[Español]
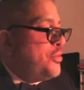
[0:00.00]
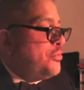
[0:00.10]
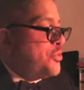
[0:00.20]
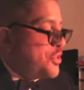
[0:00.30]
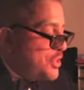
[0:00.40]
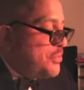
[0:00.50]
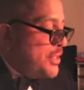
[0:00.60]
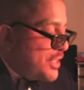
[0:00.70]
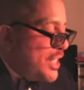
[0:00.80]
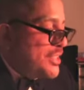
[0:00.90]

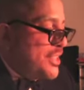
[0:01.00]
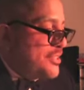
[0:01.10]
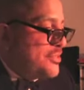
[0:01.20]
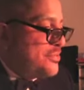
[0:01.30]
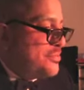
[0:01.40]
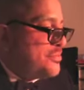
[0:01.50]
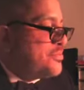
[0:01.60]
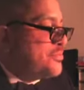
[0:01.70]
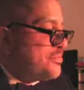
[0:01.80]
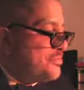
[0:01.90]
Muchísimas gracias.
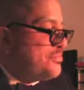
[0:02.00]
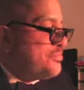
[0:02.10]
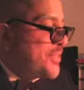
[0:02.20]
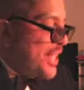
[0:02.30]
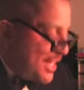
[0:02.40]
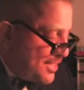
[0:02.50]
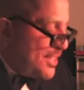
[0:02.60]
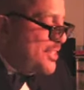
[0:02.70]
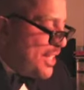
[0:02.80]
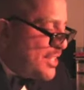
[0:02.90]

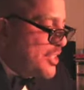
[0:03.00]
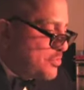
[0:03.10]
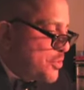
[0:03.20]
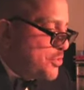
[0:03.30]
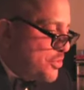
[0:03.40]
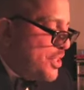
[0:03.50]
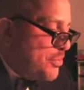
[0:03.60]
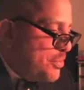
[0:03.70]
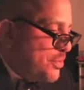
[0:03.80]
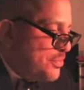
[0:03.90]
Gracias, gracias por su
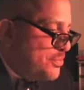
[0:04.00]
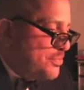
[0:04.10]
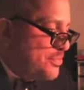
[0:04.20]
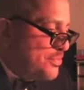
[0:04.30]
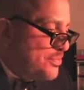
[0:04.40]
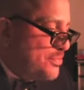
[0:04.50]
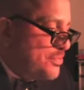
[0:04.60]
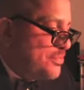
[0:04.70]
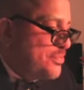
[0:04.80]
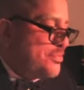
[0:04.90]
tiempo.
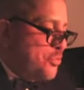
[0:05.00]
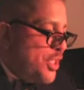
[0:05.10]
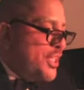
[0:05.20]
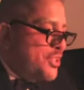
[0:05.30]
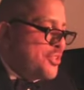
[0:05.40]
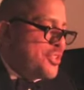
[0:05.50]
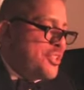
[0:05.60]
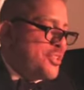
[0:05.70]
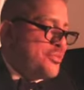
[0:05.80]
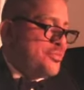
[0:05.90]
Buenas
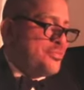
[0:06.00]
noches.